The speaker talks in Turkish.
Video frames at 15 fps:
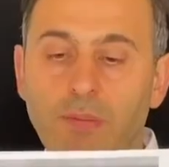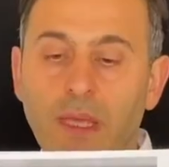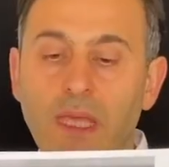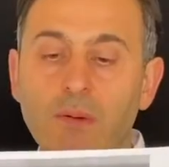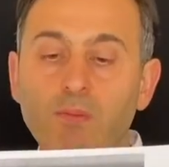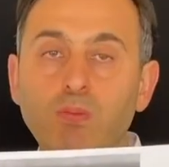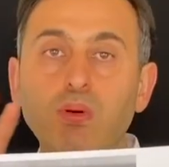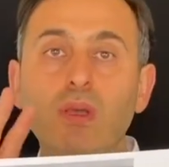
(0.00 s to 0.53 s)

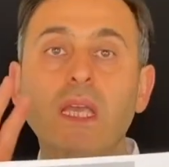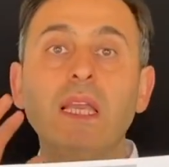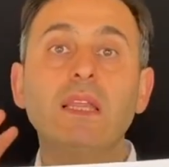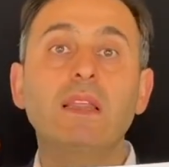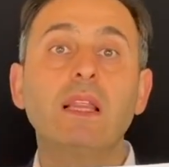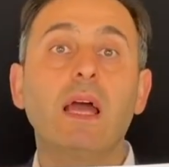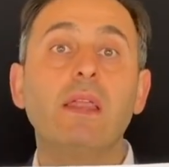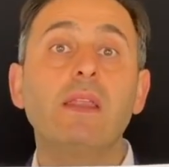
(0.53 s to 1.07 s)
Peki bu
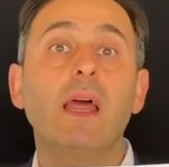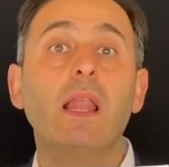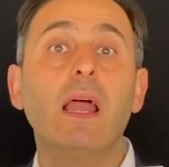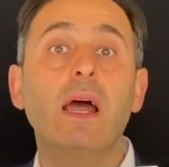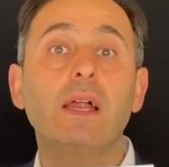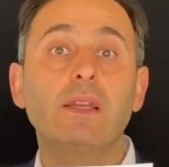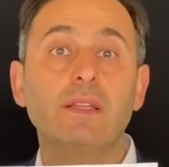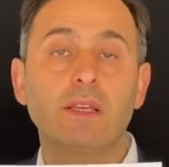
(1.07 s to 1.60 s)
kilitler
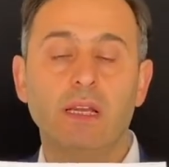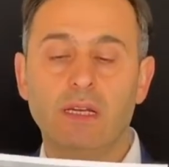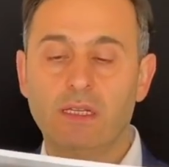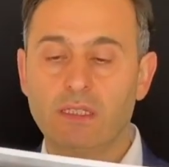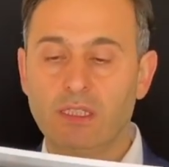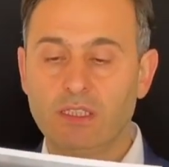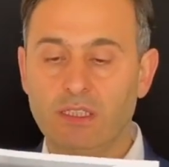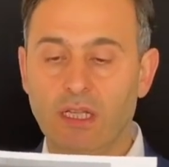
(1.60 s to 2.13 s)
nelerdir
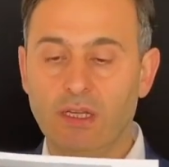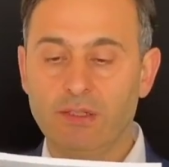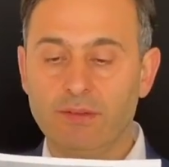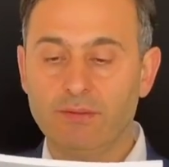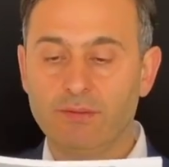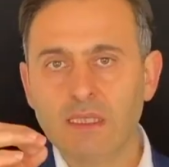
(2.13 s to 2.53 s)
arkadaşlar?